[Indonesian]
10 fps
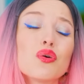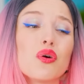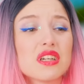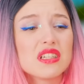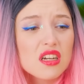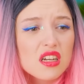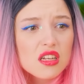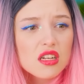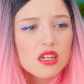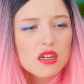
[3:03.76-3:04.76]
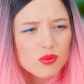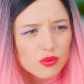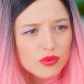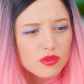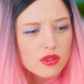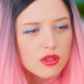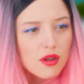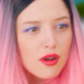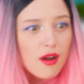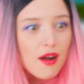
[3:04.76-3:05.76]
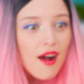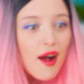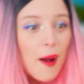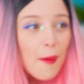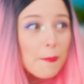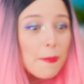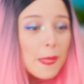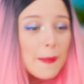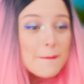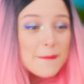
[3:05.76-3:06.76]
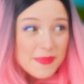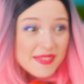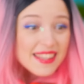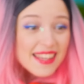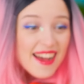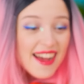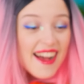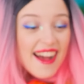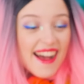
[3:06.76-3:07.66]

kok. Nih, buat kamu. Buatku? Beneran?